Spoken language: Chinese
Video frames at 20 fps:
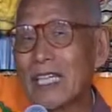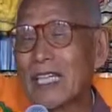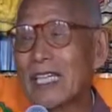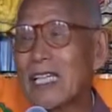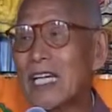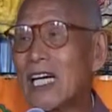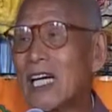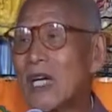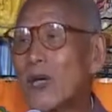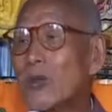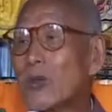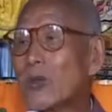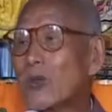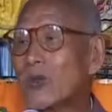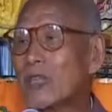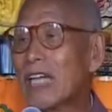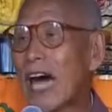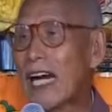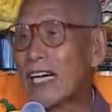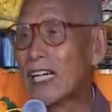是楼
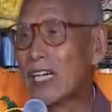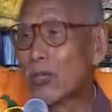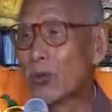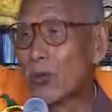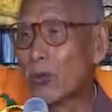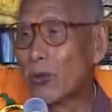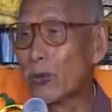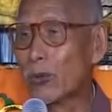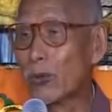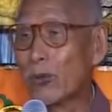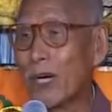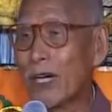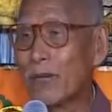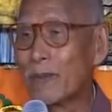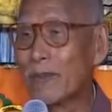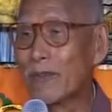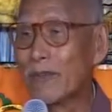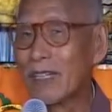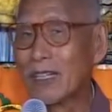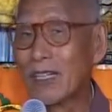祖大师徒孙，
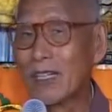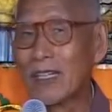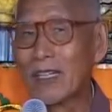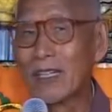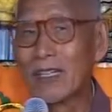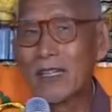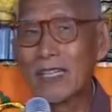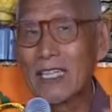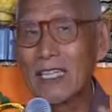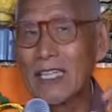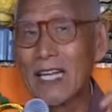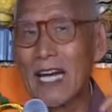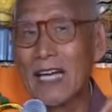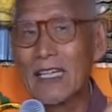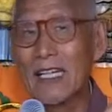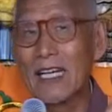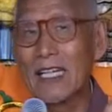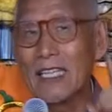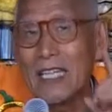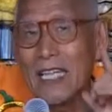到
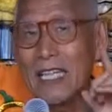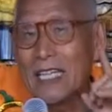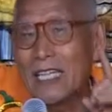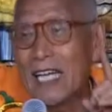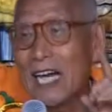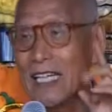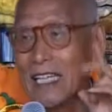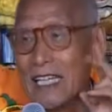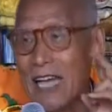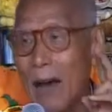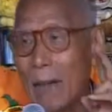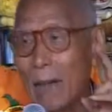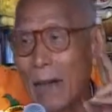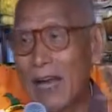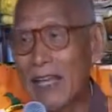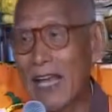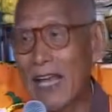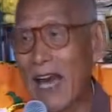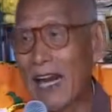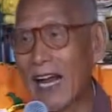现在一千三
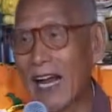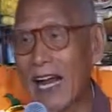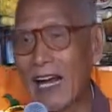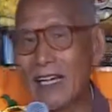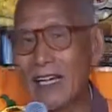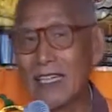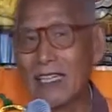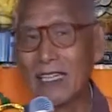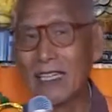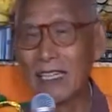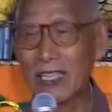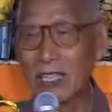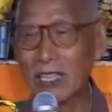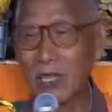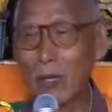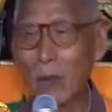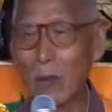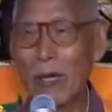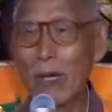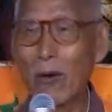百年了
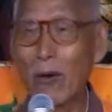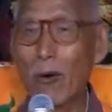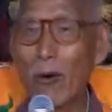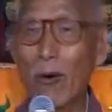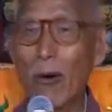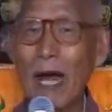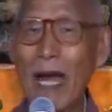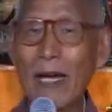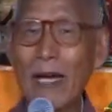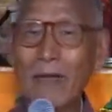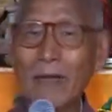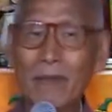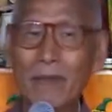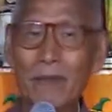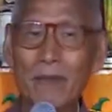都没有坏，